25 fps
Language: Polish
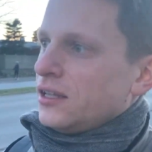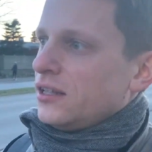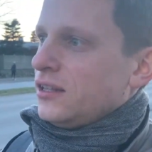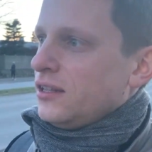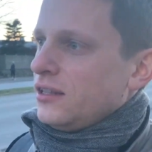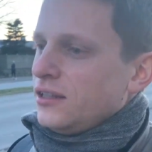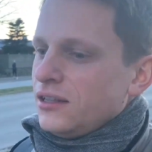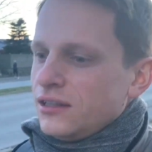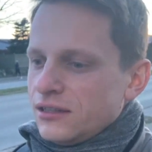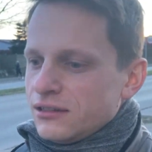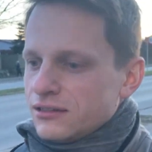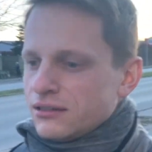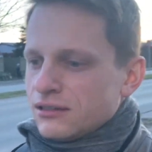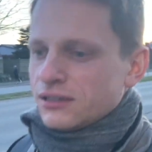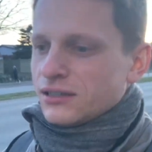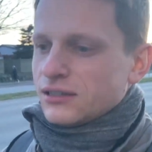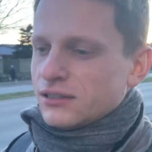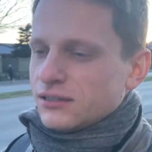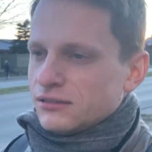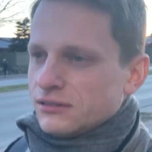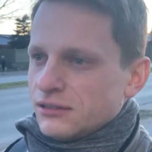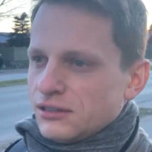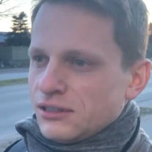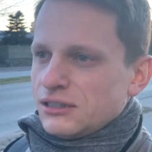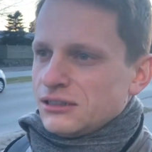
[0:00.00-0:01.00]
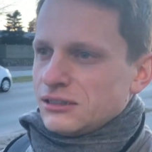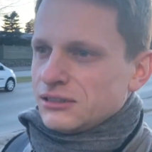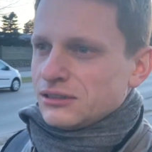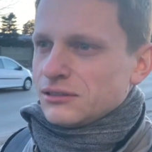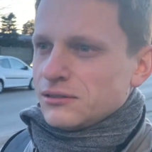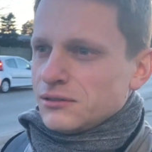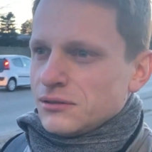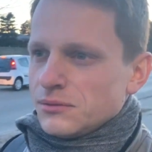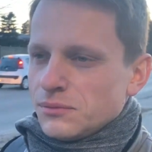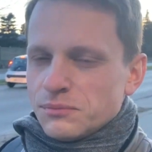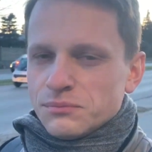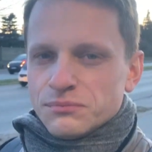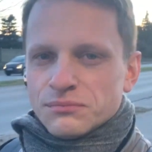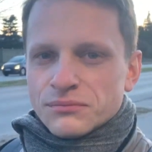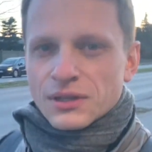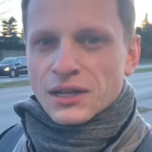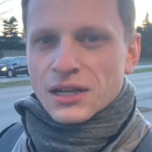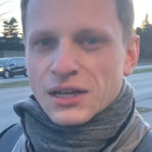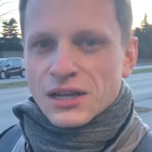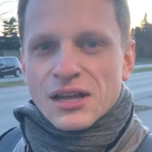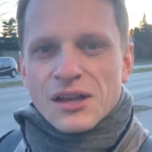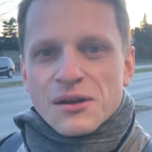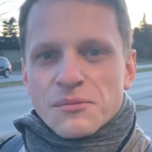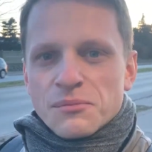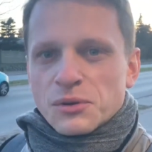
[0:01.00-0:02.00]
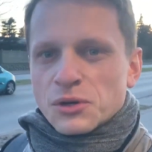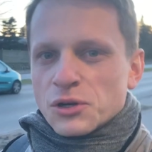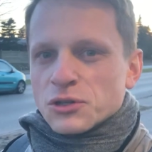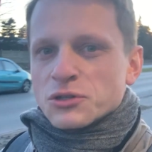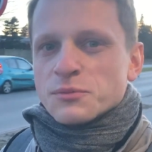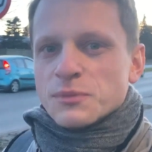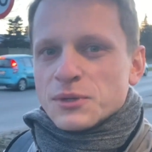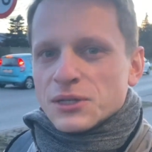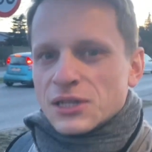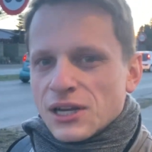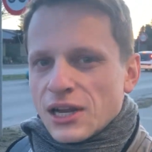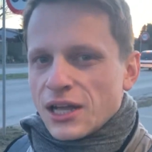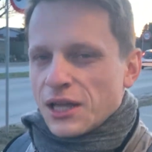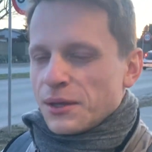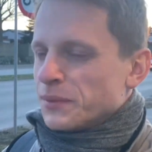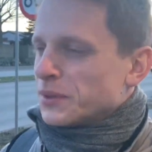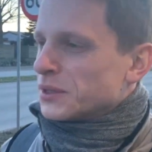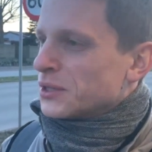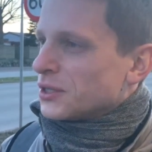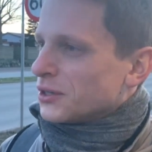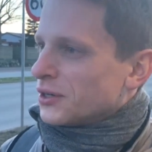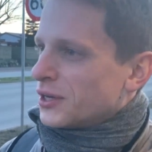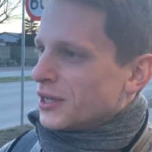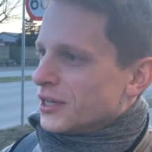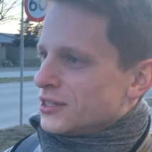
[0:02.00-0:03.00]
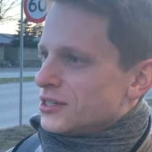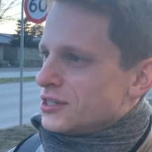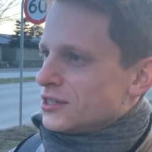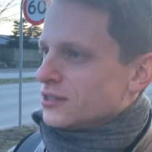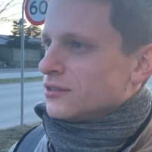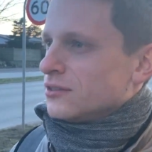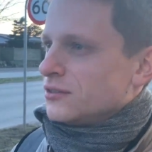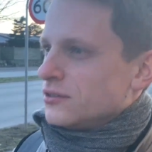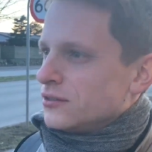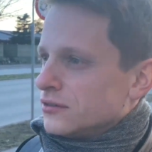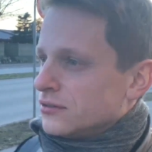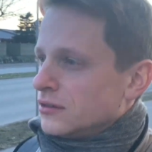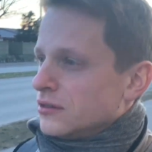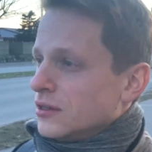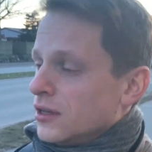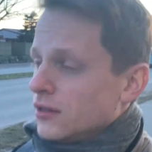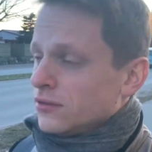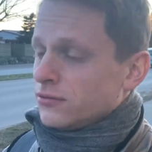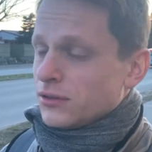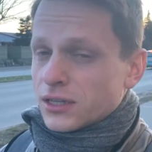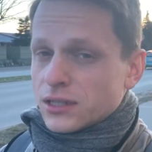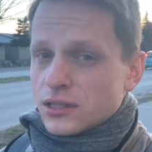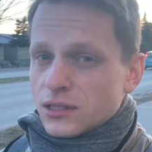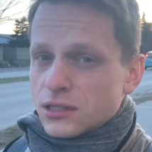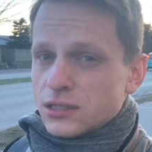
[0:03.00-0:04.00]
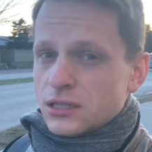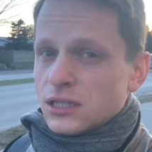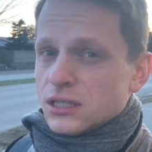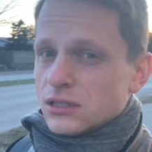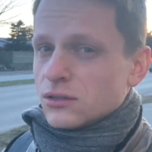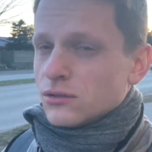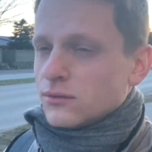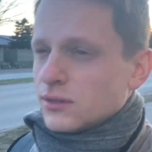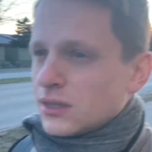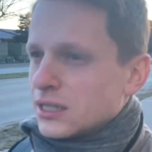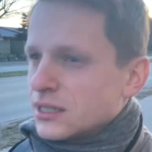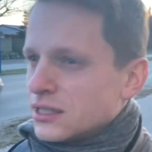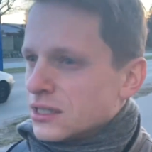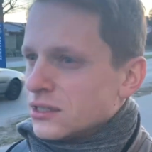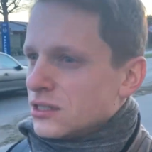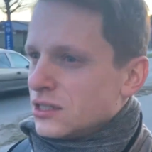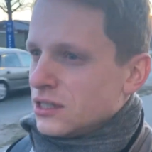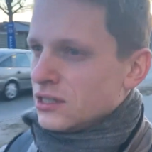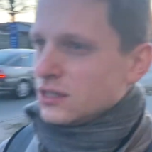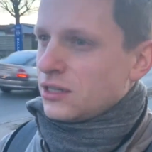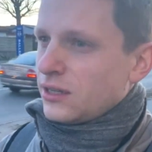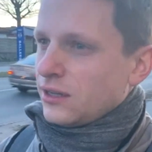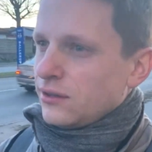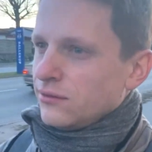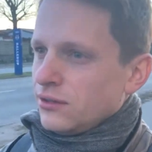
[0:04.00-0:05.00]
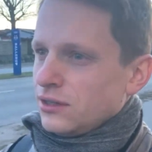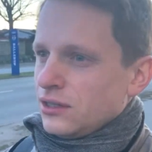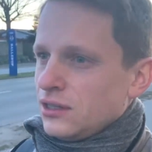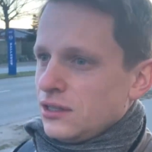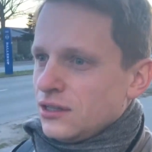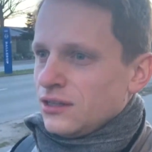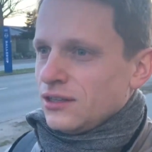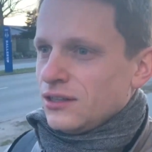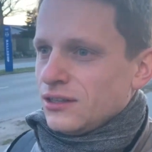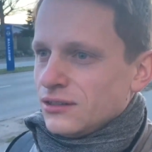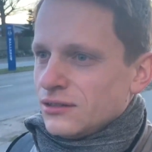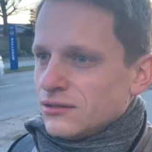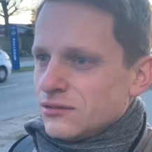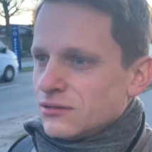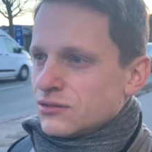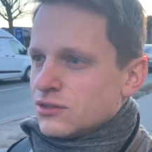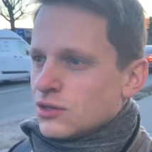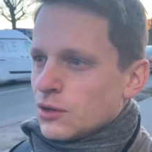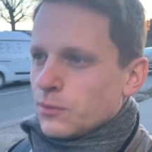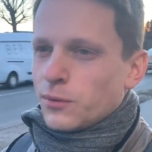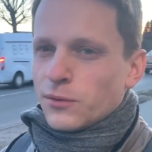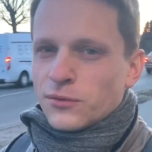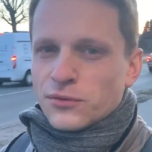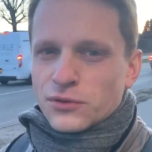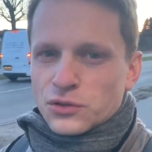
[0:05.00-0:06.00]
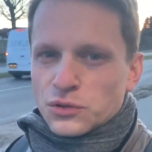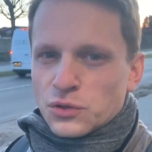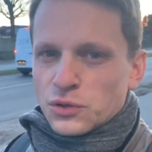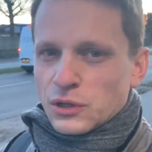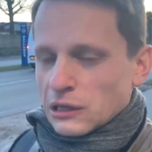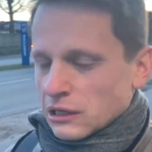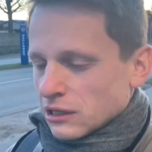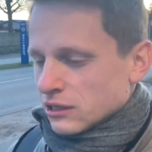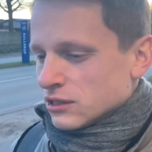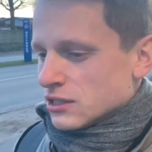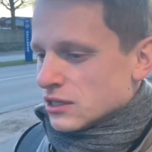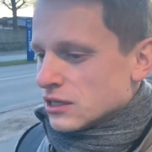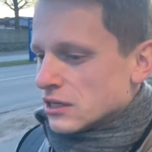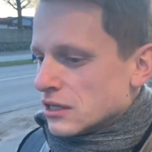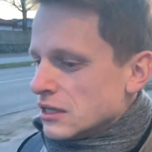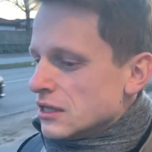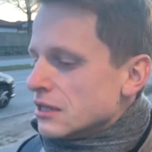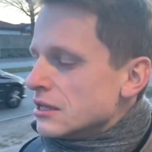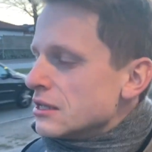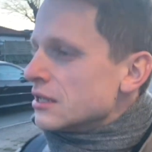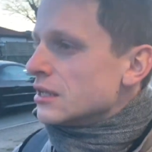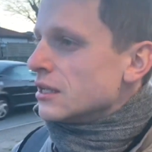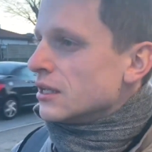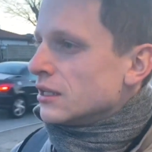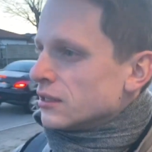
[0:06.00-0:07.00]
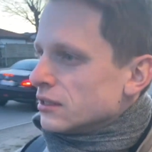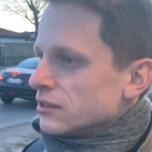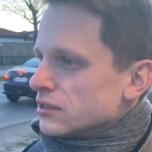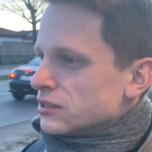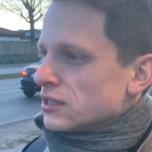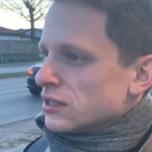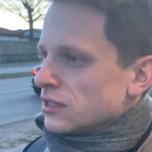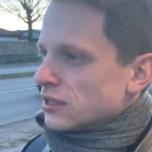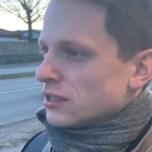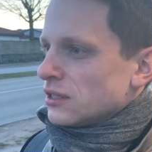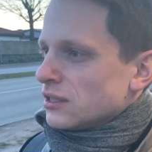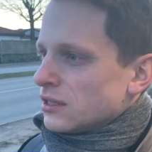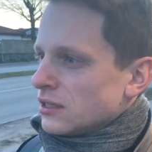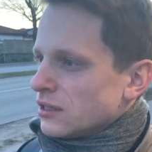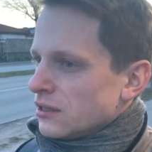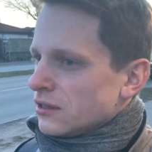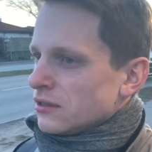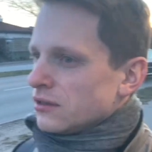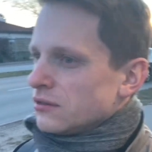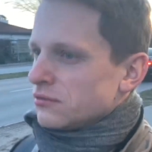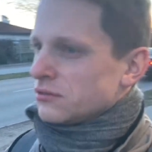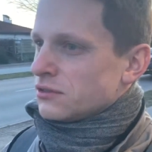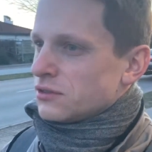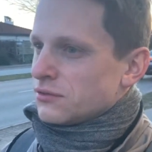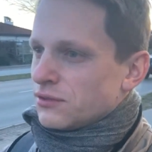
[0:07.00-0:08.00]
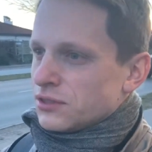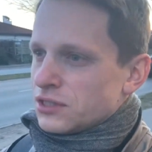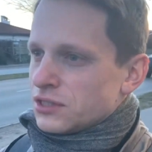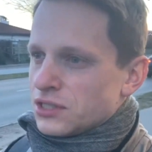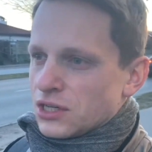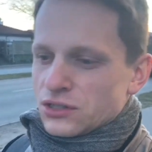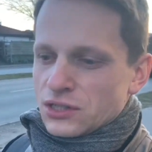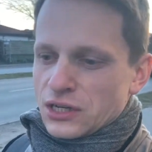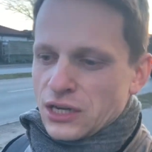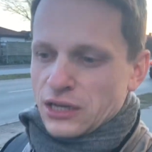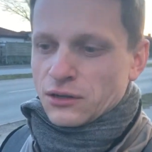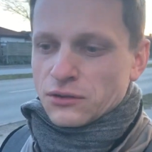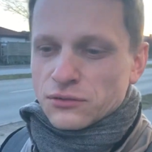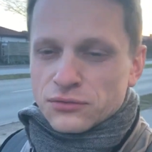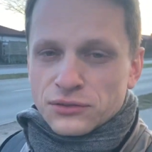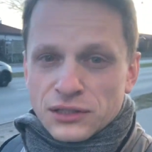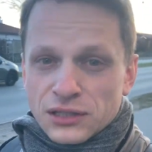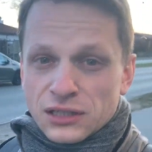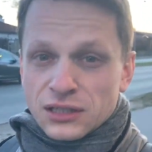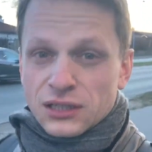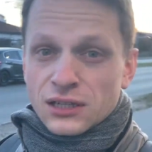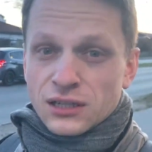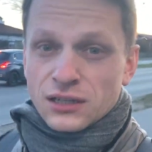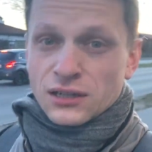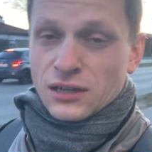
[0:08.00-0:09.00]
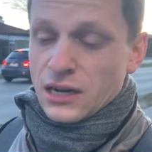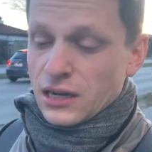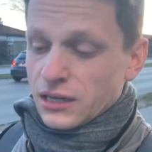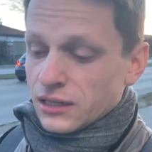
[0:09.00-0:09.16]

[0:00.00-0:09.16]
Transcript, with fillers: I, i porozmyślajmy trochę, czy faktycznie są tacy szczęśliwi, co powoduje, że, że zwyciężają w tych